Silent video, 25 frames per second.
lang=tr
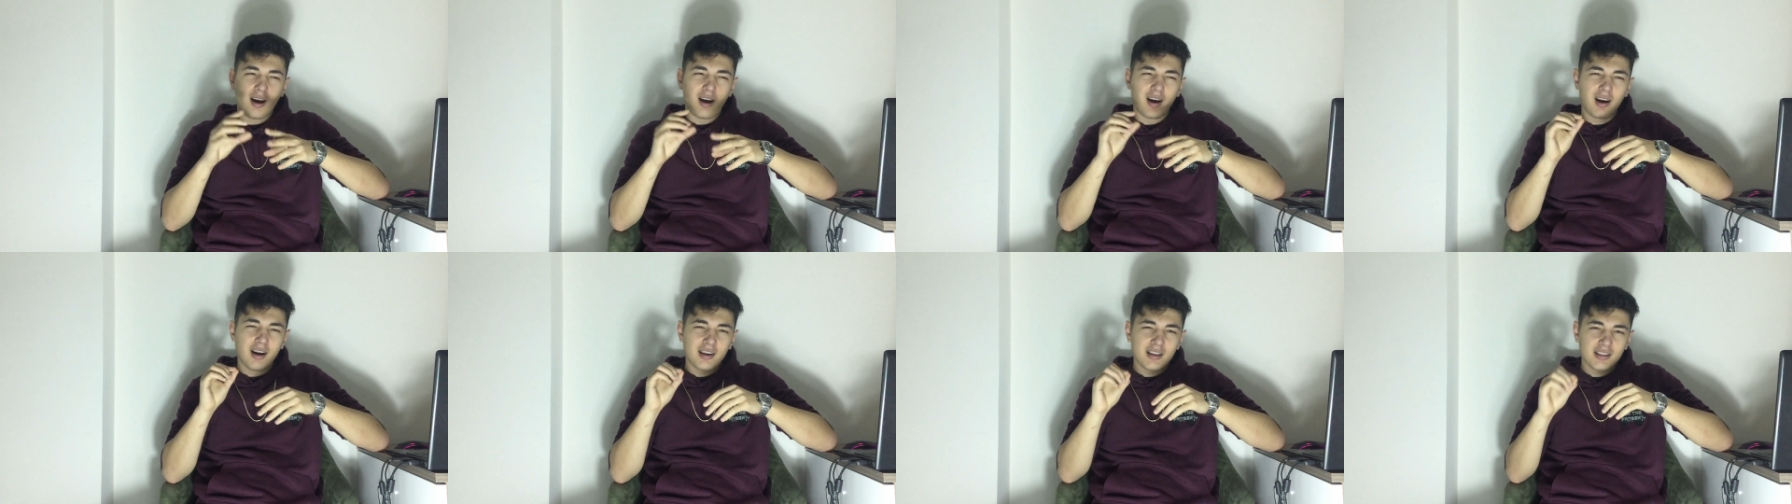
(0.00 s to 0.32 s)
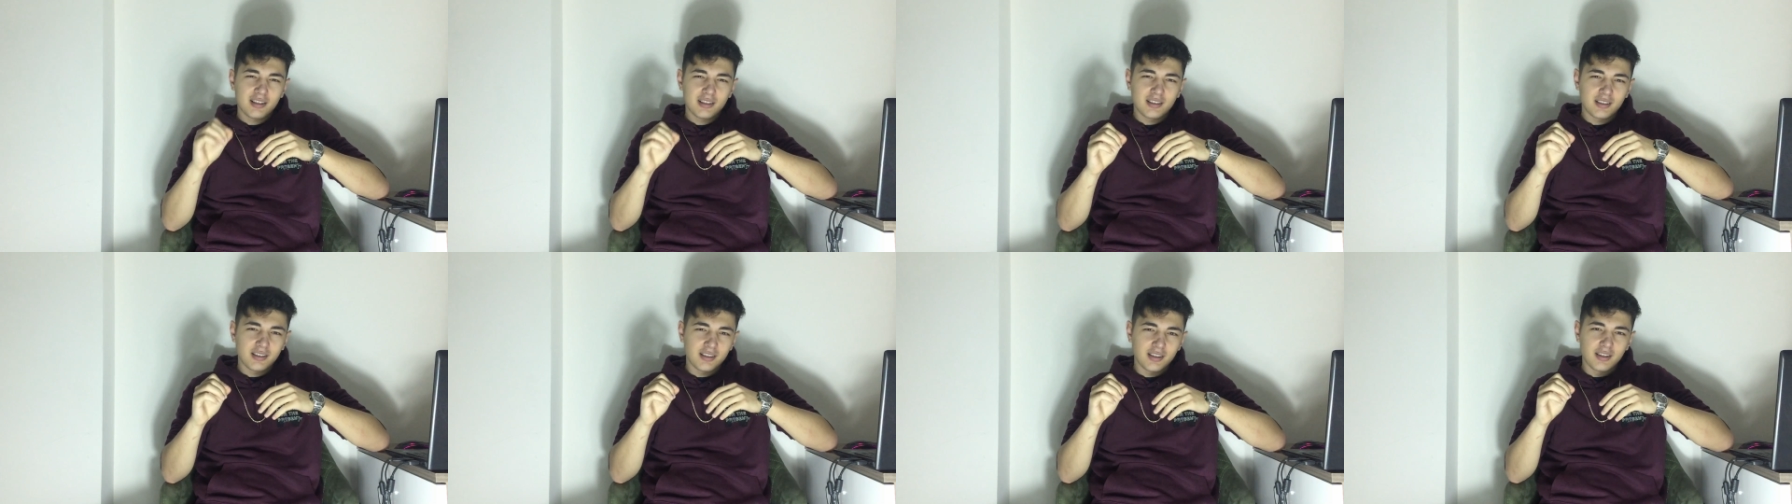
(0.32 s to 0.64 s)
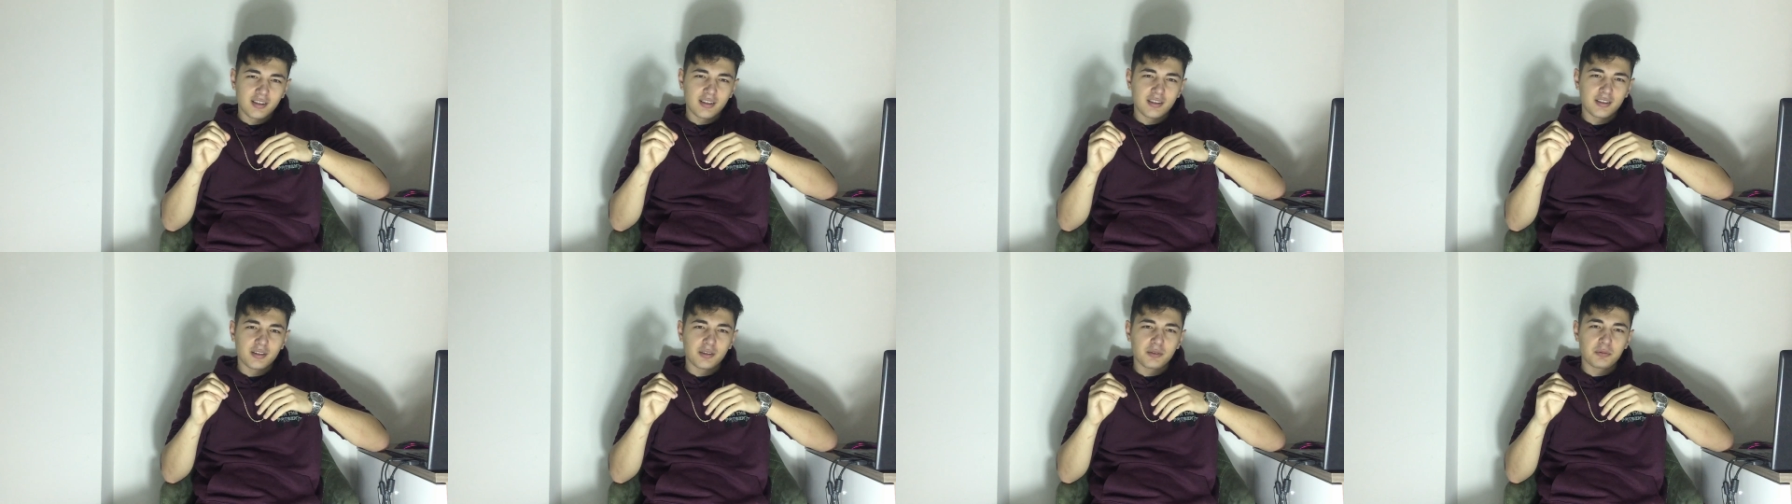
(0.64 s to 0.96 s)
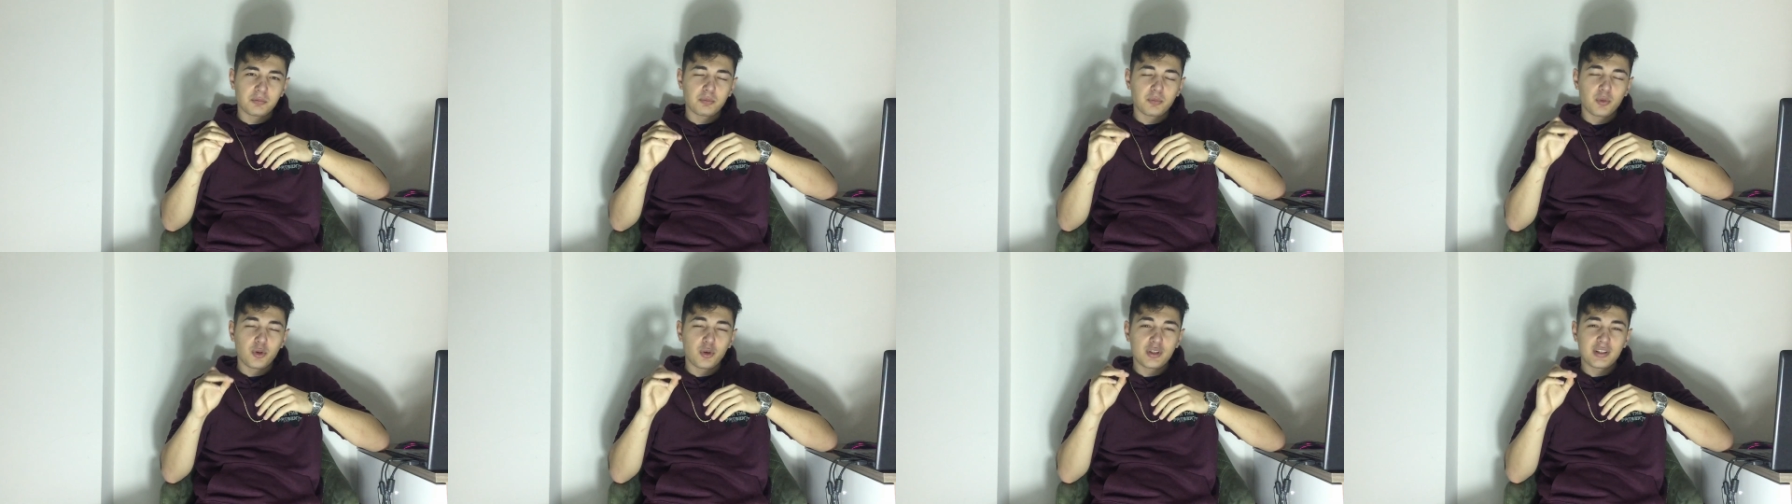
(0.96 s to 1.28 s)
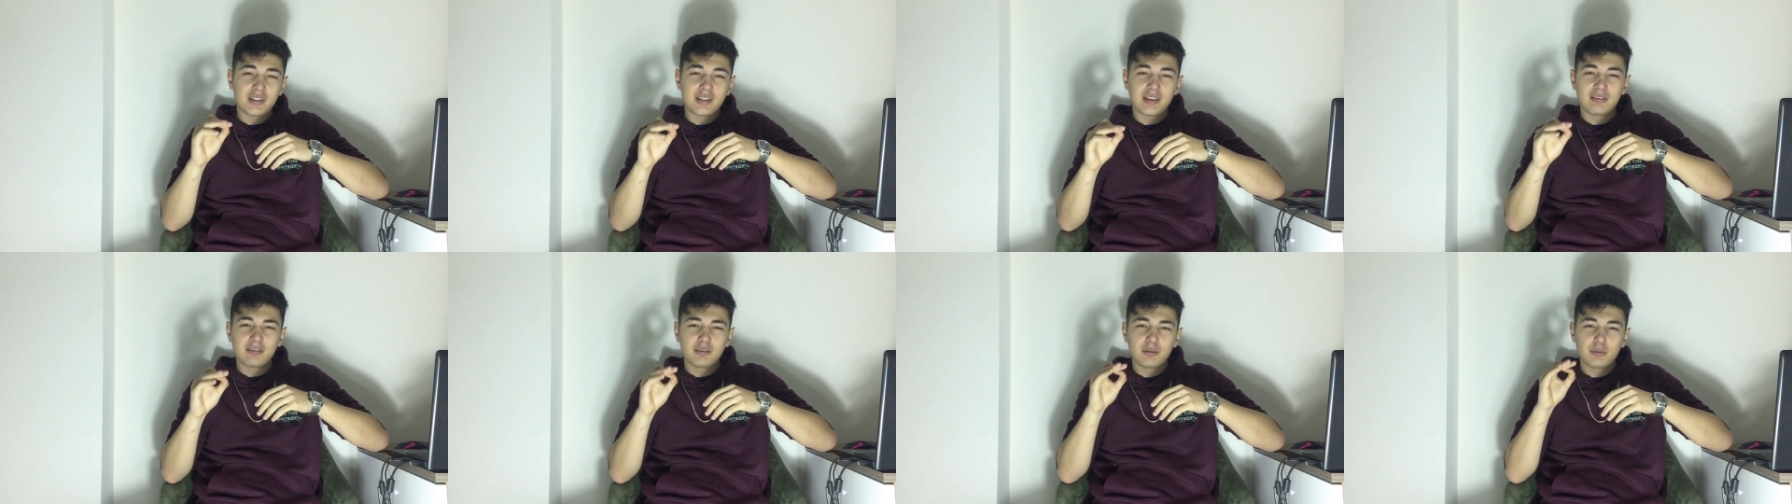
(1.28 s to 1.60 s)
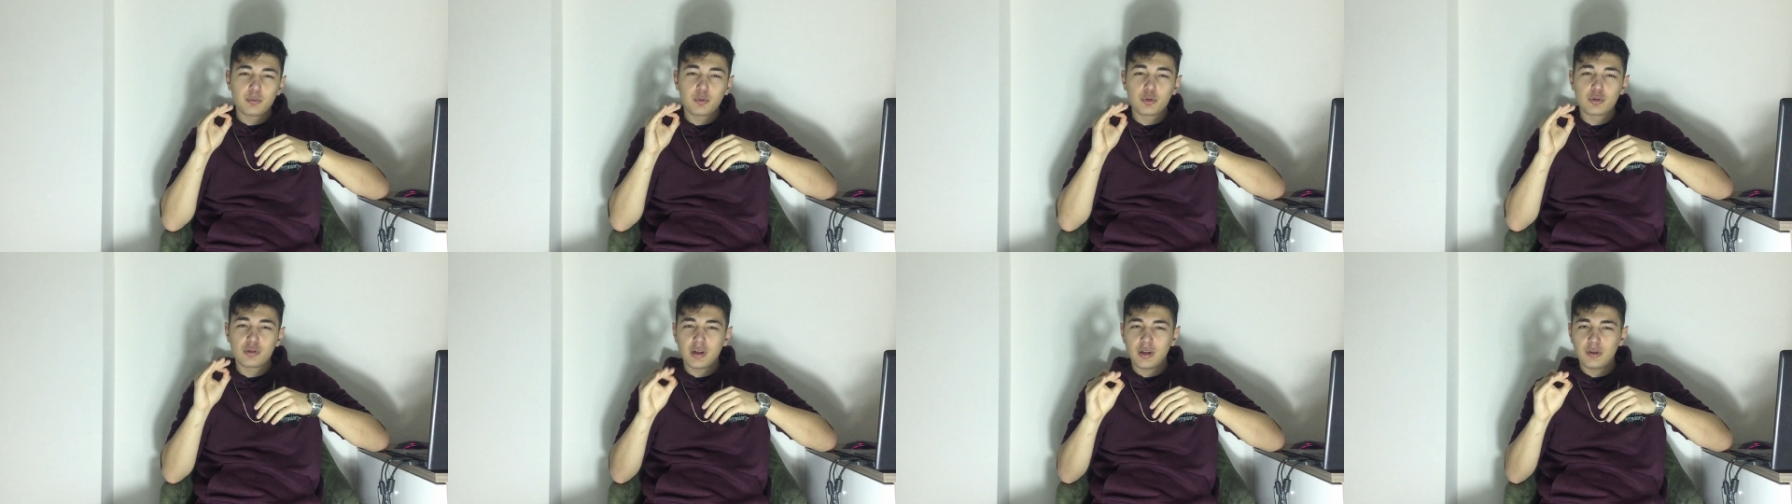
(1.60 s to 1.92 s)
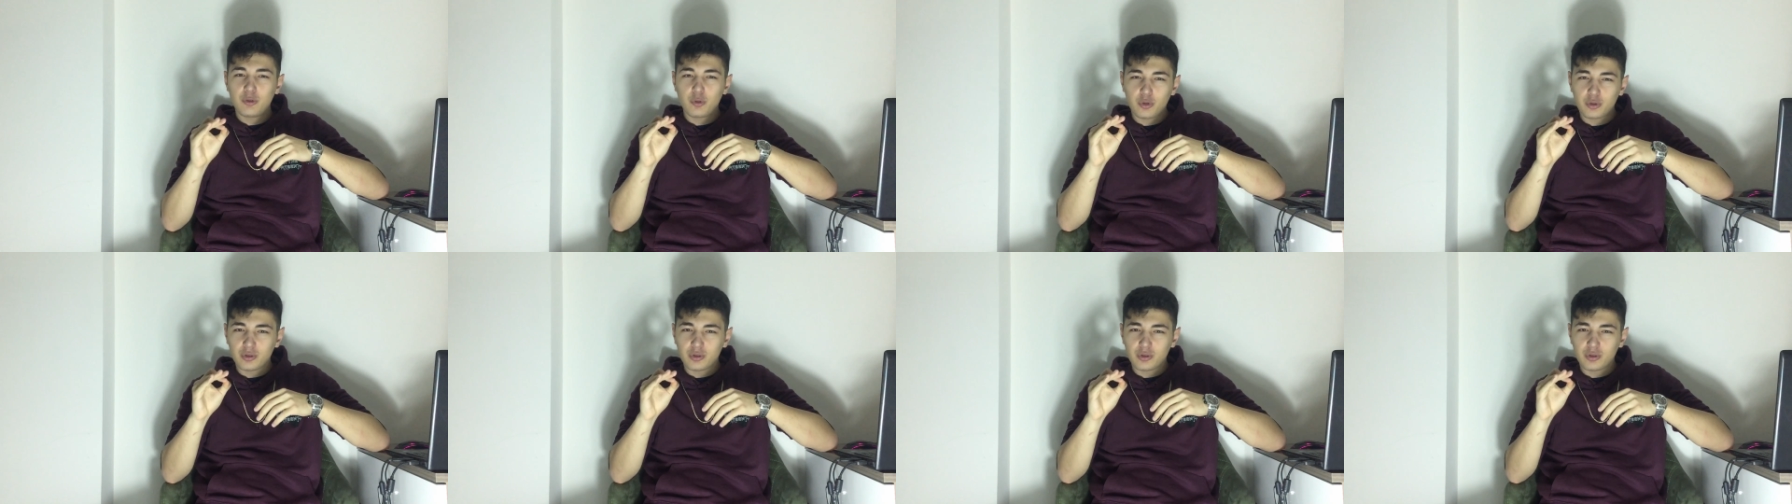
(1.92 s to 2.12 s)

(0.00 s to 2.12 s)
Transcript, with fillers: ayrıntılarına böyle sevdiğim güzel